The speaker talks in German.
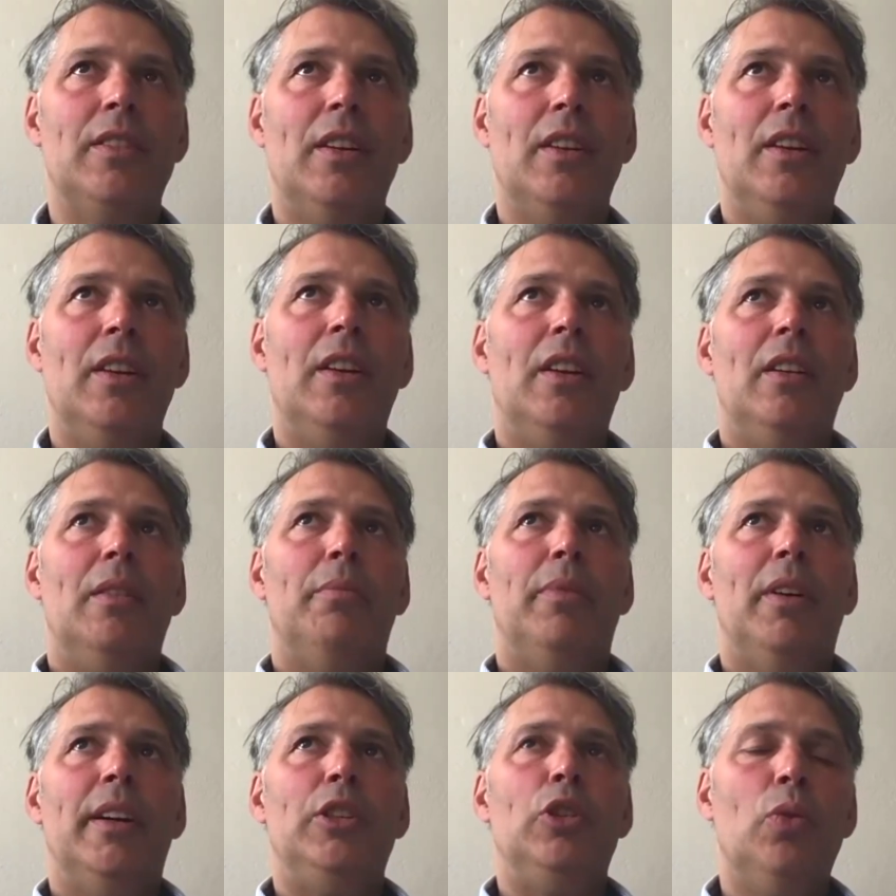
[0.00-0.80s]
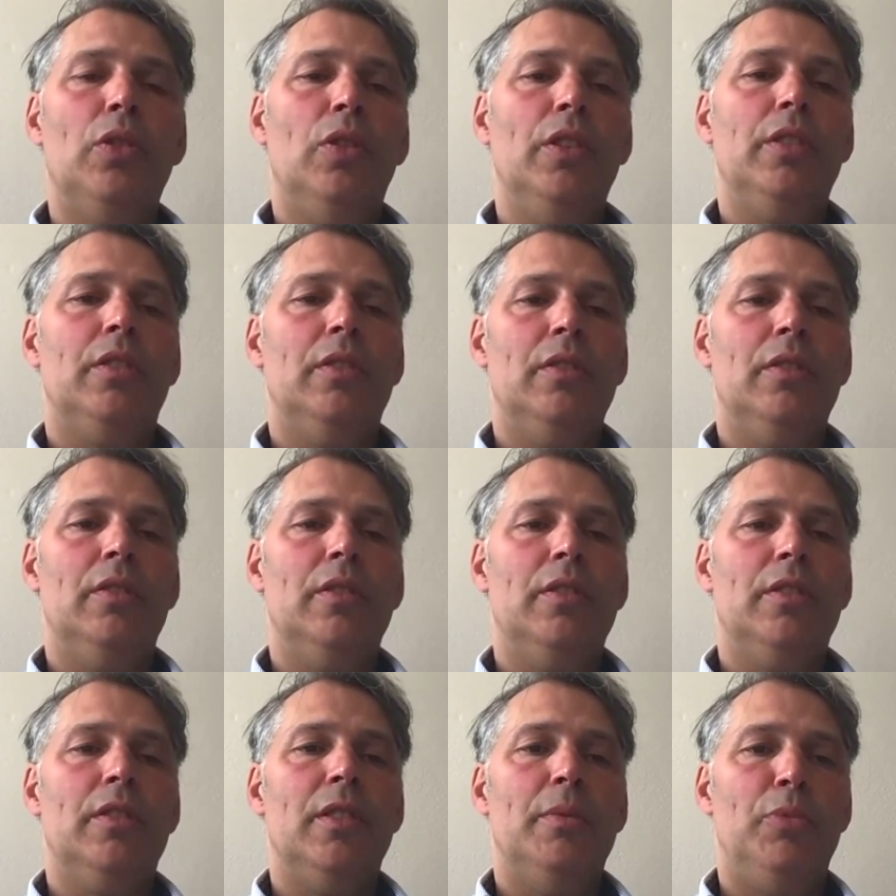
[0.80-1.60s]
Bei jungen Leuten
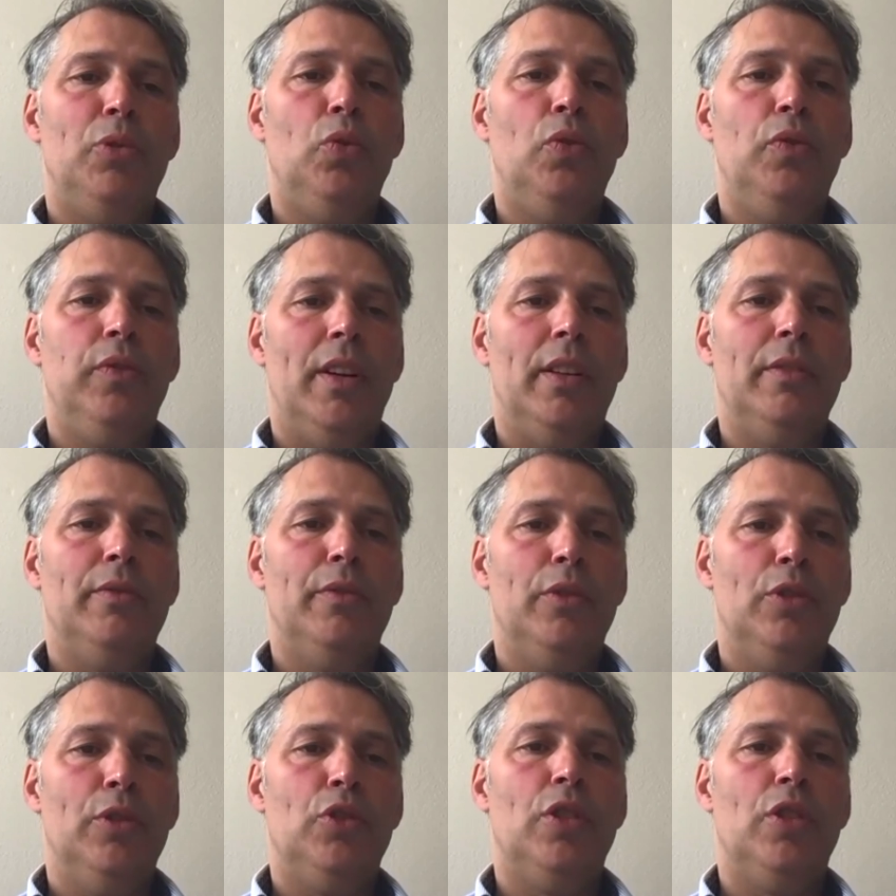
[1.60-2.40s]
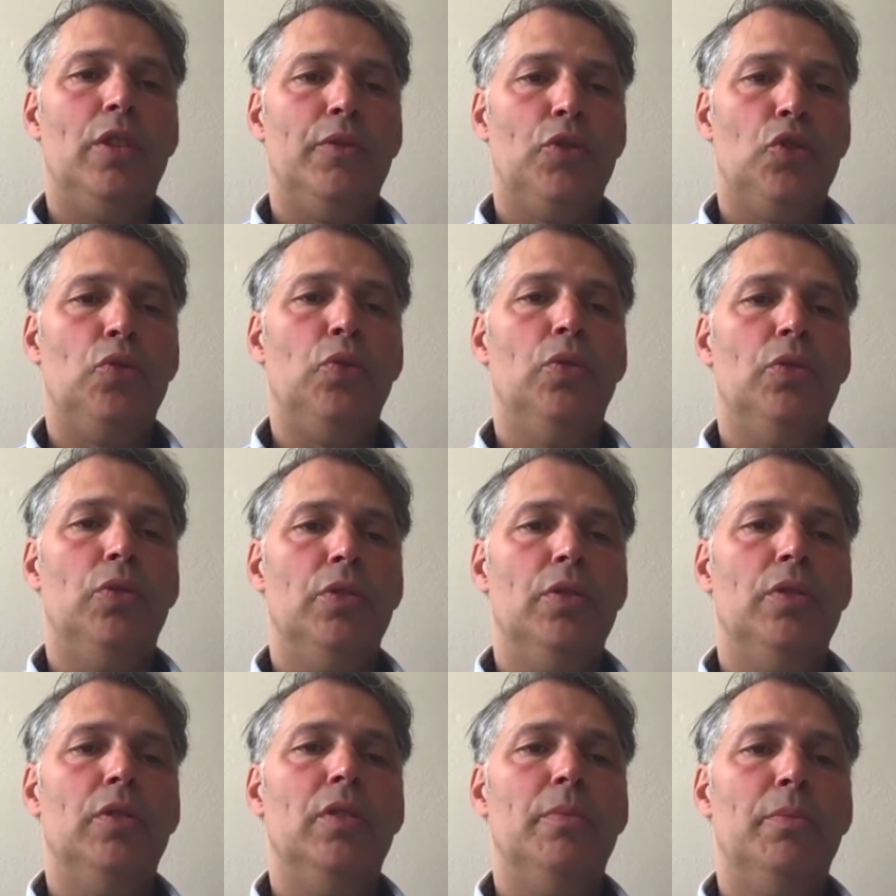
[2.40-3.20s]
ist der Beruf Landwirtschaft schon im
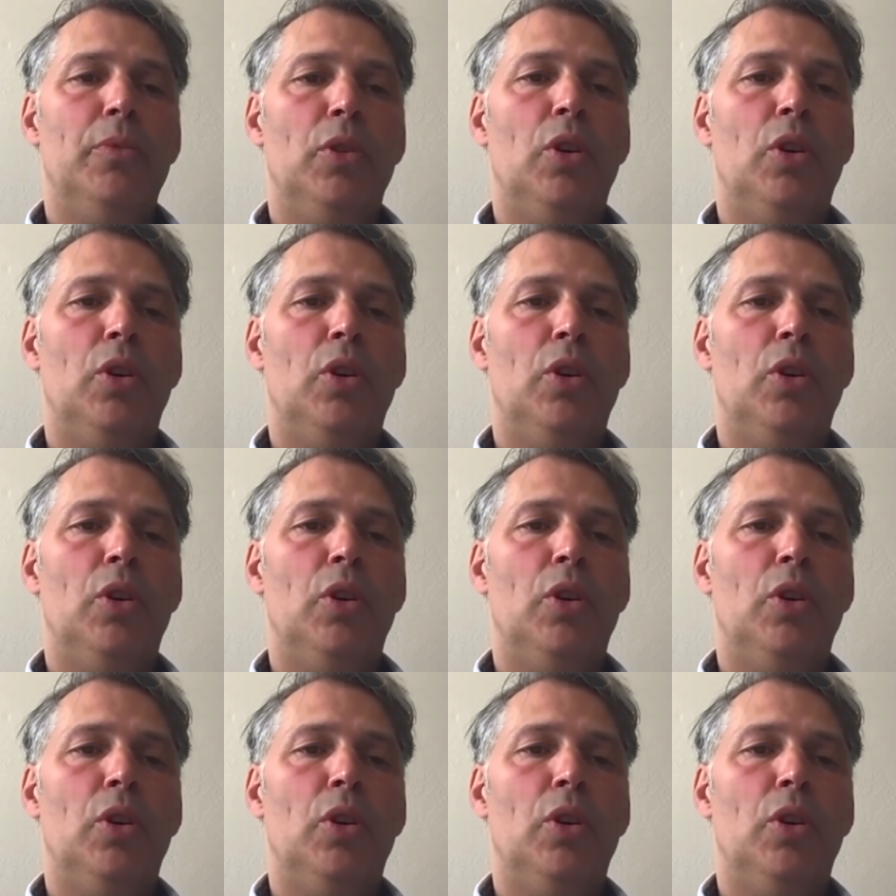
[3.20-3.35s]
Kommen,